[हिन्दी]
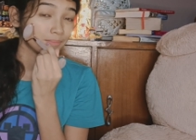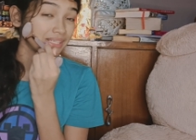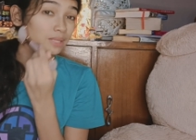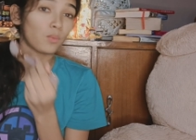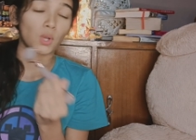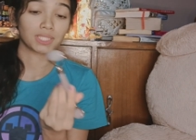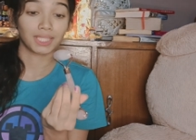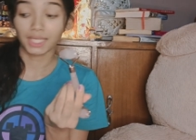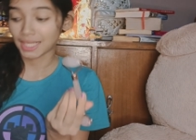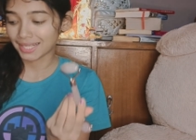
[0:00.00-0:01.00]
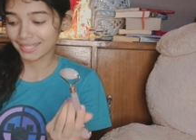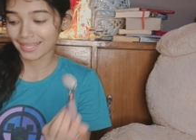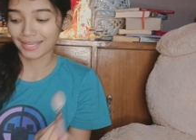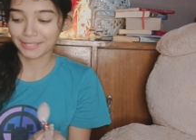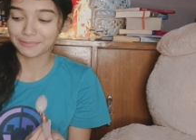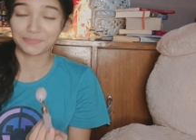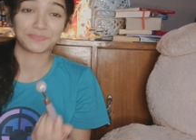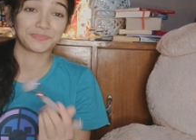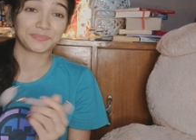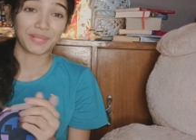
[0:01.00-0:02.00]
बट ये बहुत ज़्यादा ठंडा है
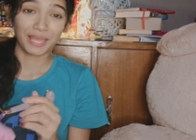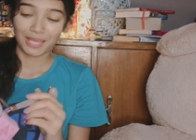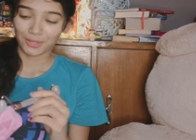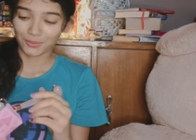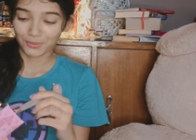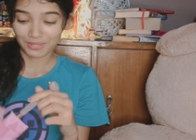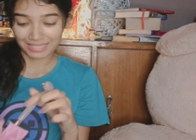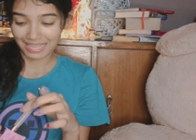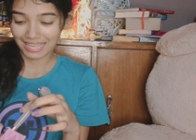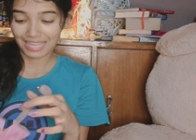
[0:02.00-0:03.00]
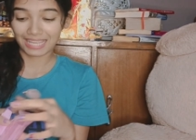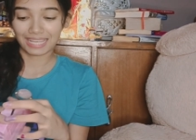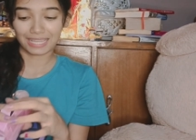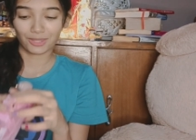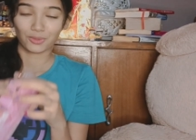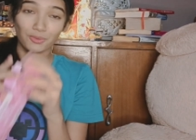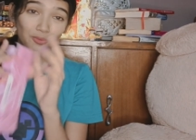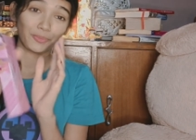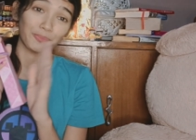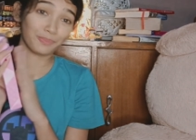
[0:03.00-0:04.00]
तो ये तो
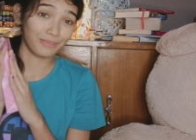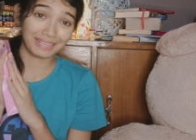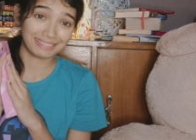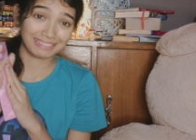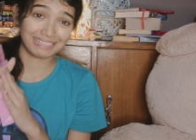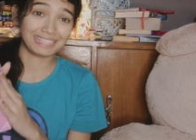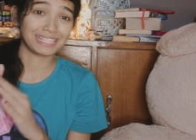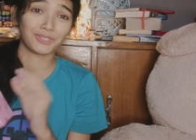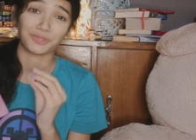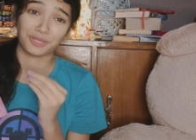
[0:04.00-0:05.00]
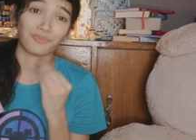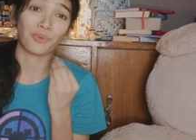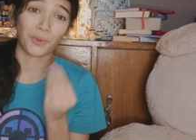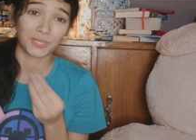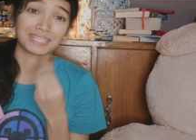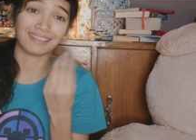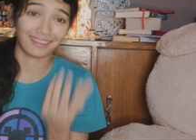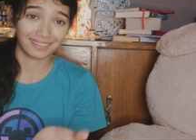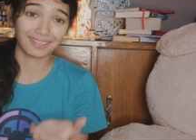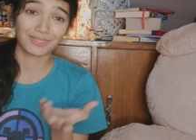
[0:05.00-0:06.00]
बेस्ट चीज़ है जो कि बहुत
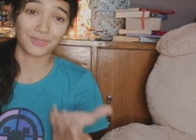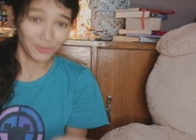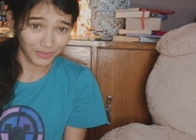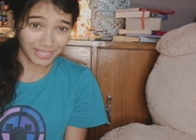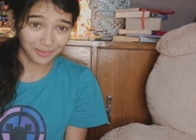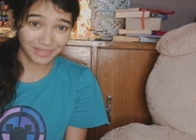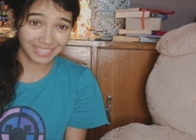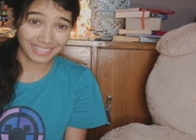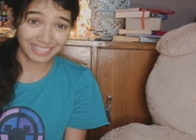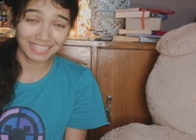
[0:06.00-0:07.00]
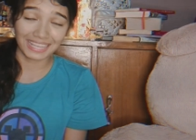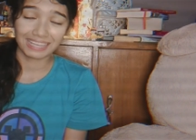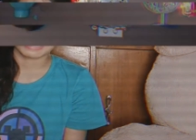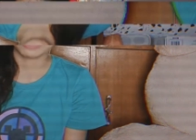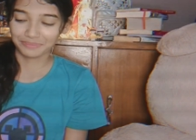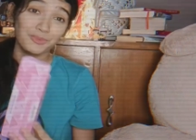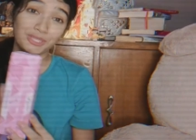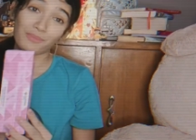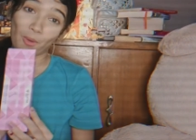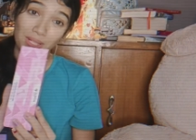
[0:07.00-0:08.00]
ज़्यादा सुंदर भी दिख रही है तो
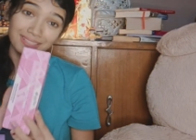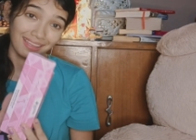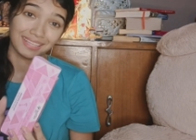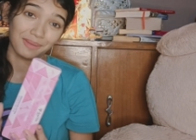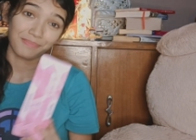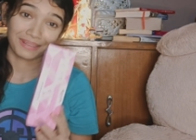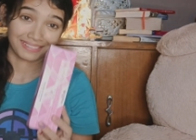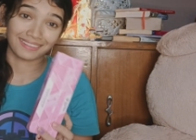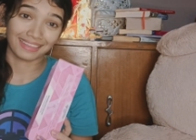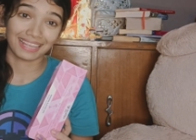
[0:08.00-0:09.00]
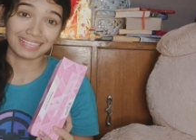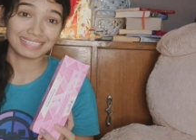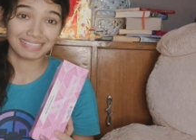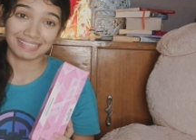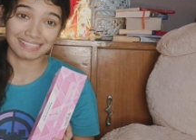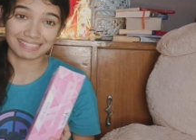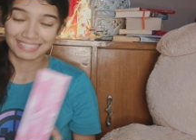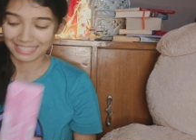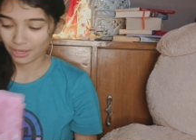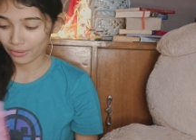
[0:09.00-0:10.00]
मुझे बहुत ज़्यादा पसंद आई
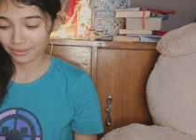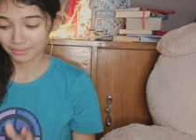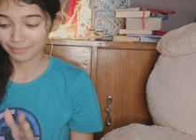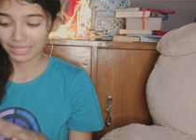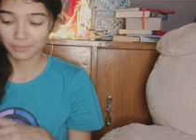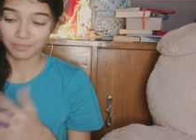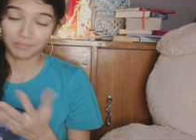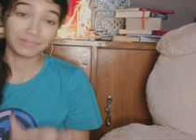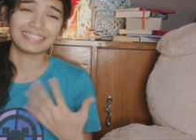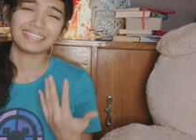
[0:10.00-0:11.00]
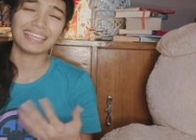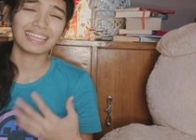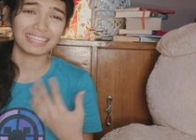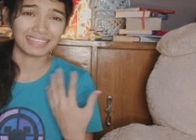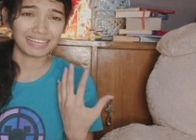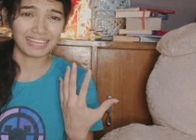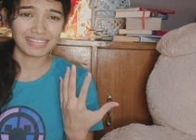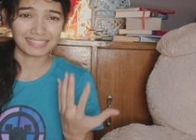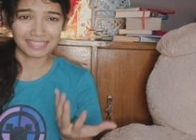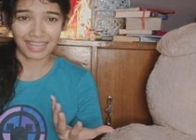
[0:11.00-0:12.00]
सीरियसली और मतलब देखते कि कितना
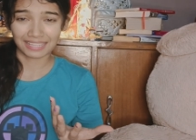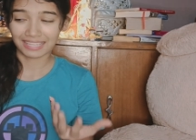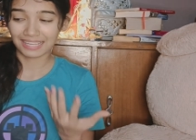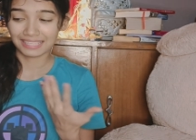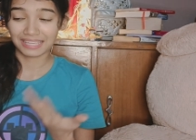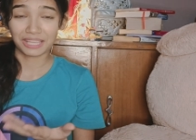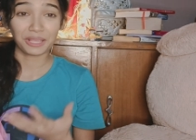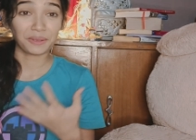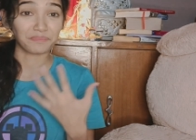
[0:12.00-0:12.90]
ज़्यादा ये